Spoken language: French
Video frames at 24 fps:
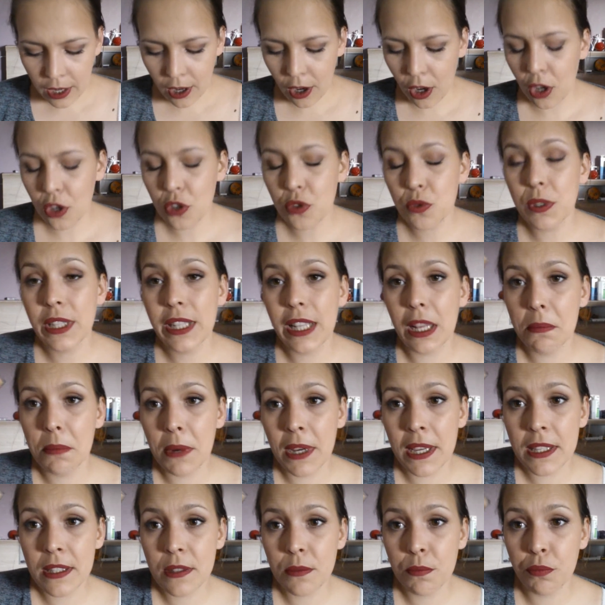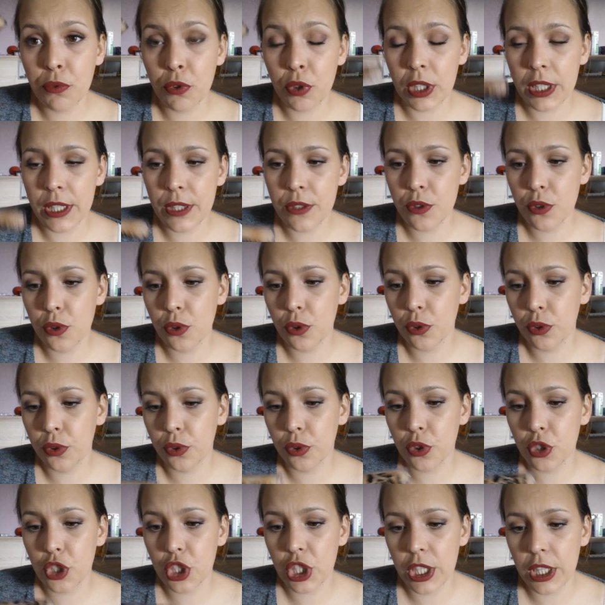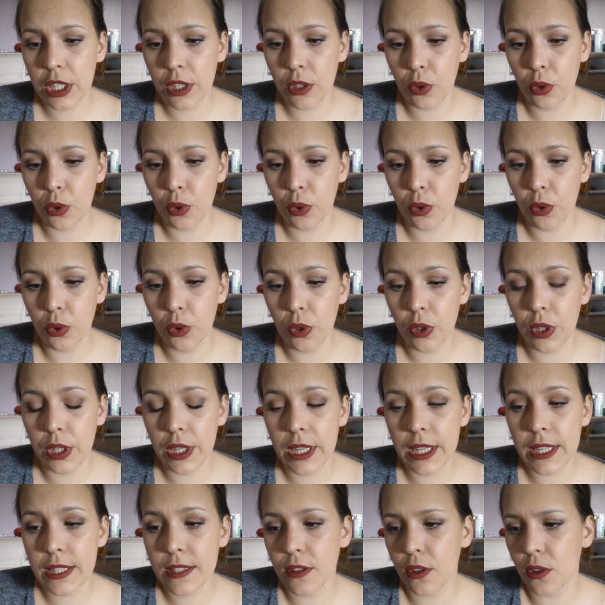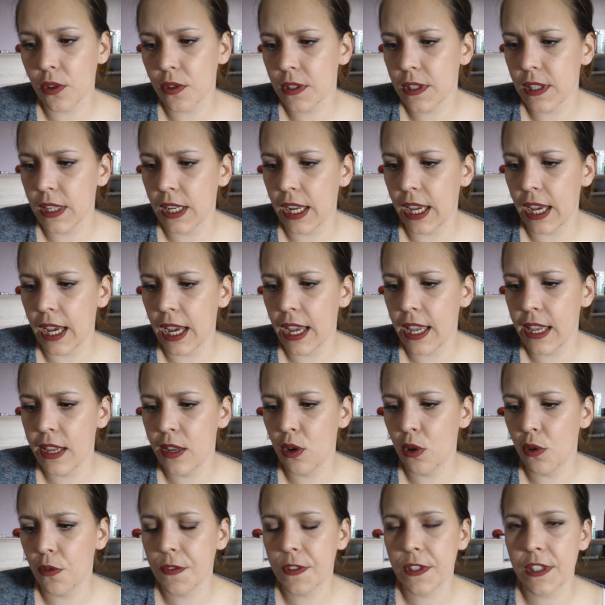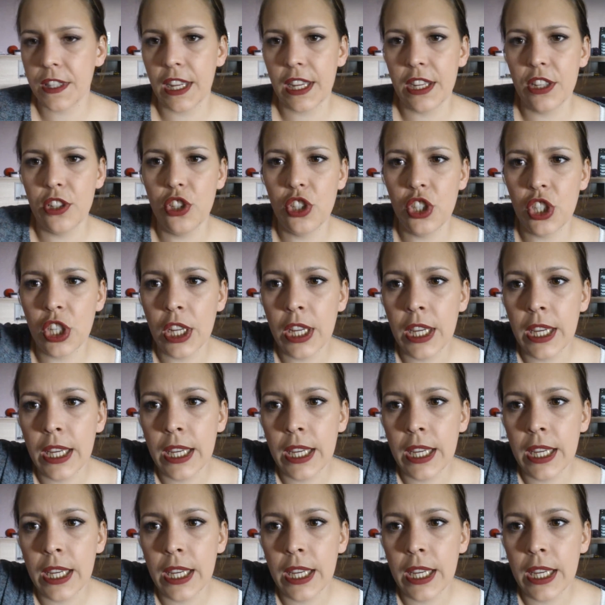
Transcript: Ensuite, la base pour les yeux de chez euh, Essence, c'est la I Love Stage,